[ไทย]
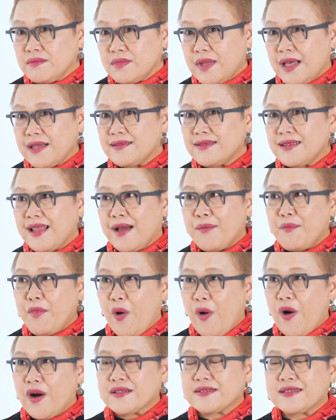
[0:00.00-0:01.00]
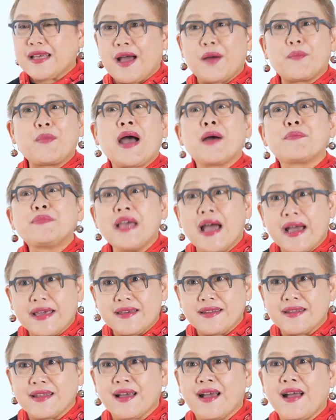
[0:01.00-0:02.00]
ถ้าถ้ามองจากภาพใหญ่
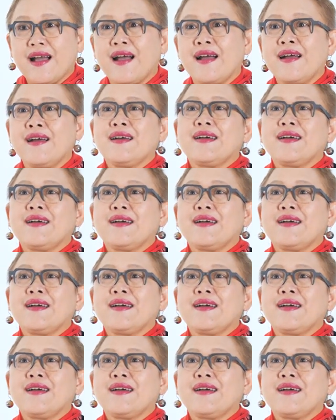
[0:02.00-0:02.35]
นะคะ